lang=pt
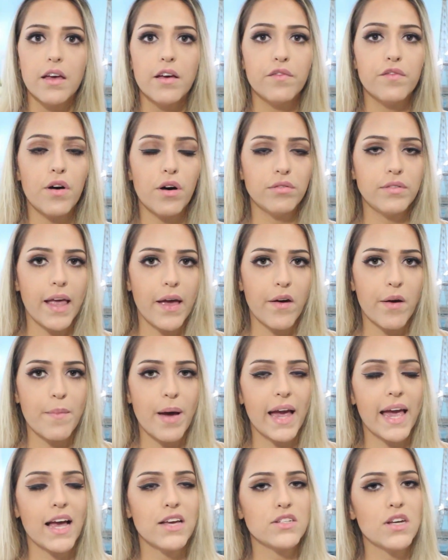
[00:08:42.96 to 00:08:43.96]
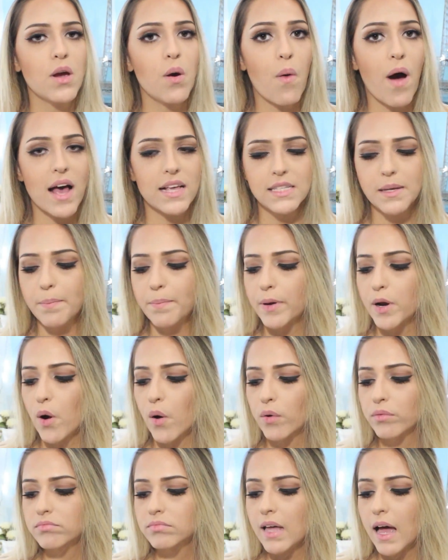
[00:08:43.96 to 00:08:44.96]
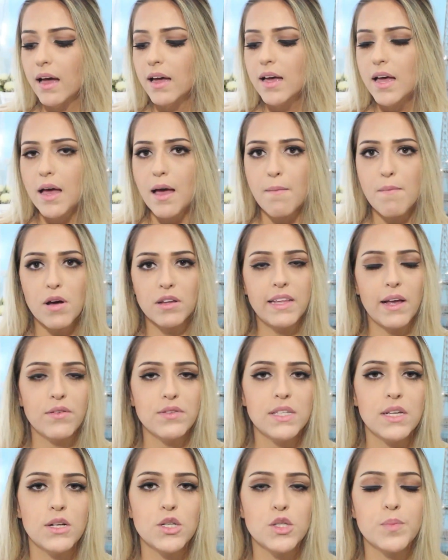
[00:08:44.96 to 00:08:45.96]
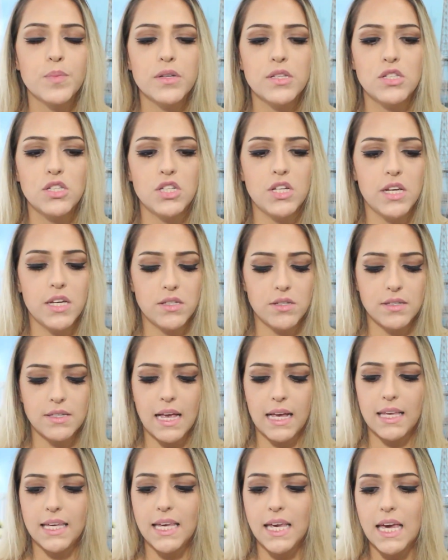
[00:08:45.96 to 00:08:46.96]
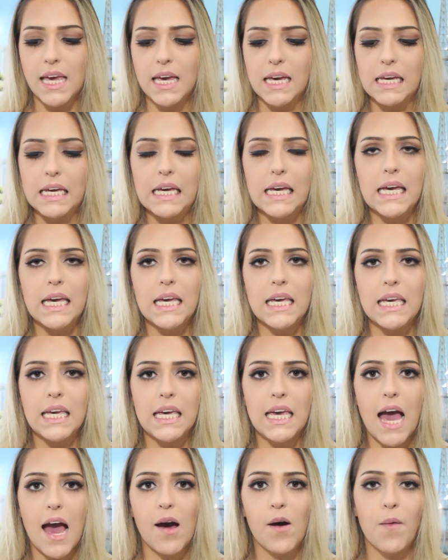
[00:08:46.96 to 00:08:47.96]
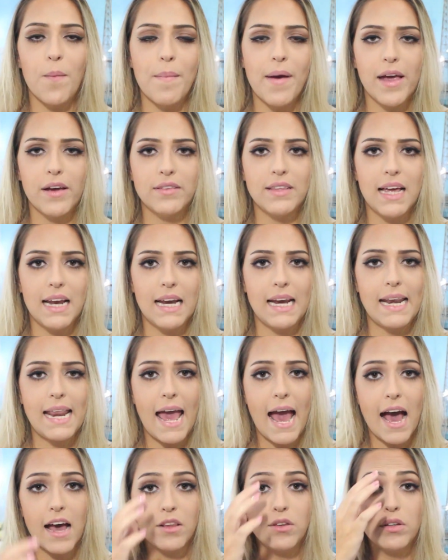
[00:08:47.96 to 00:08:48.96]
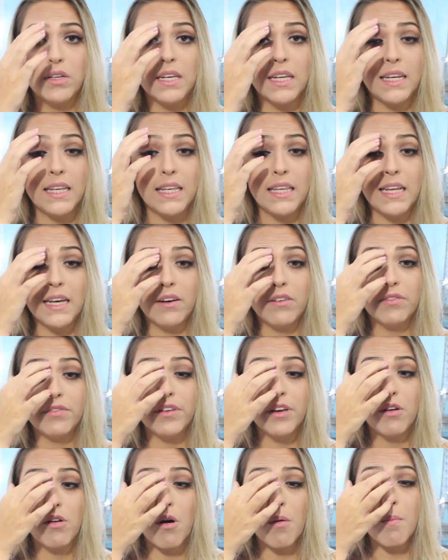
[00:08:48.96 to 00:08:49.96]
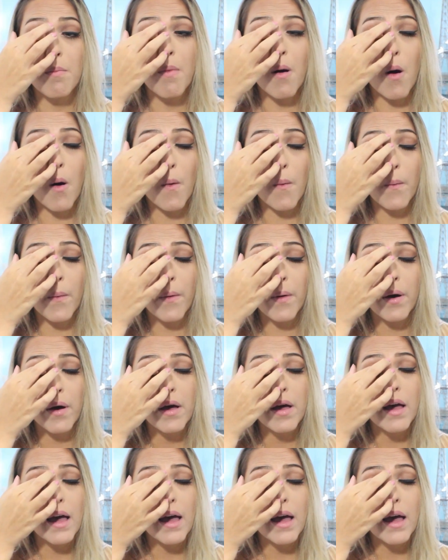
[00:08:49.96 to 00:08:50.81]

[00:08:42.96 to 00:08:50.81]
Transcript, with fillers: Voltei com a maquiagem quase pronta, botei uns cílios postiços aqui e arrumei o delineado que não ficou bom.